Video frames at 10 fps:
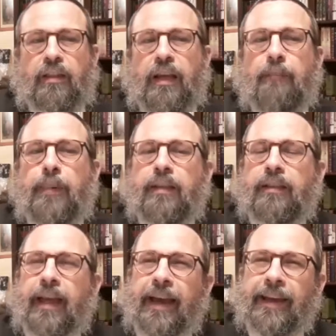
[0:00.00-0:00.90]
dann
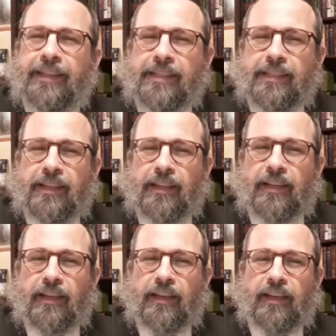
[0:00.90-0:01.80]
bittet er es
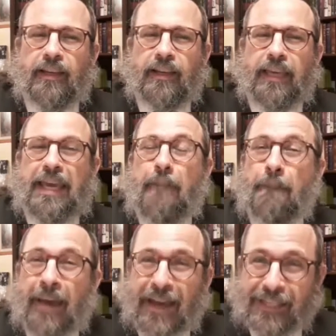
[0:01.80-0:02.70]

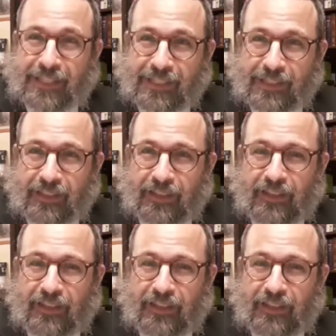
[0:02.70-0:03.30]
gemäß